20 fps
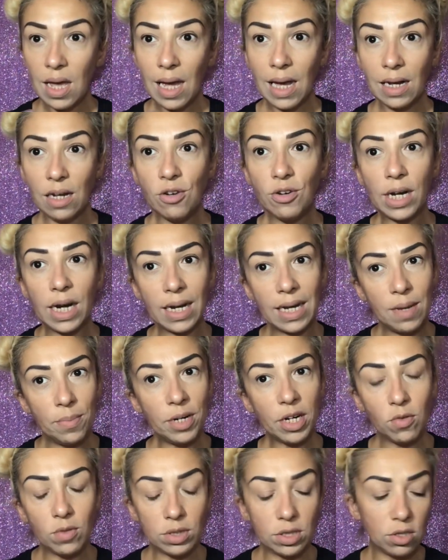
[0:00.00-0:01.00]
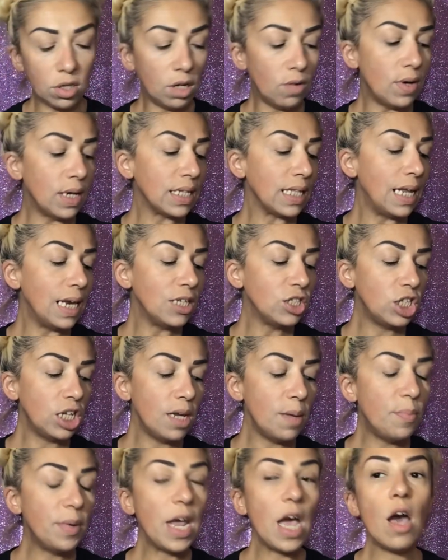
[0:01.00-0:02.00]
Allora, anche per quanto riguarda la
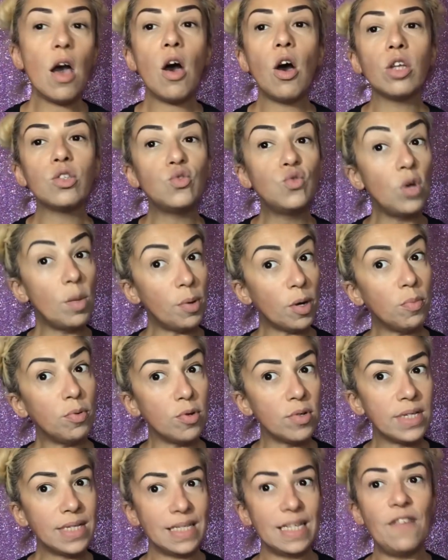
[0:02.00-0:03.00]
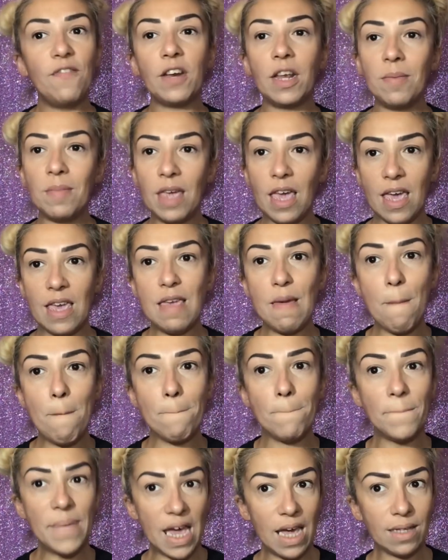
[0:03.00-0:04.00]
cipria, ho due proposte fra i miei
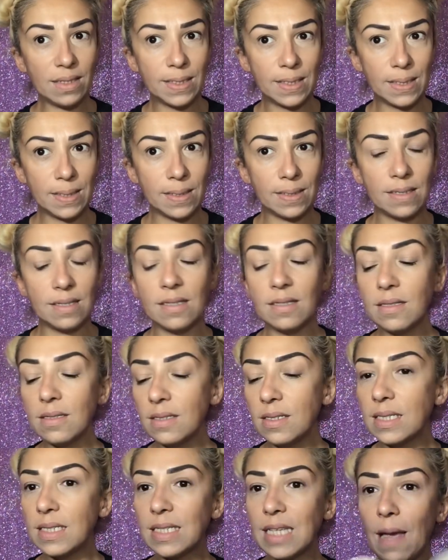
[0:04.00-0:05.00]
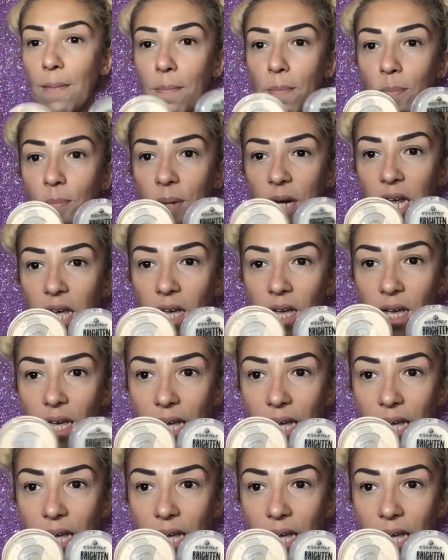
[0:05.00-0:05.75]
best, sempre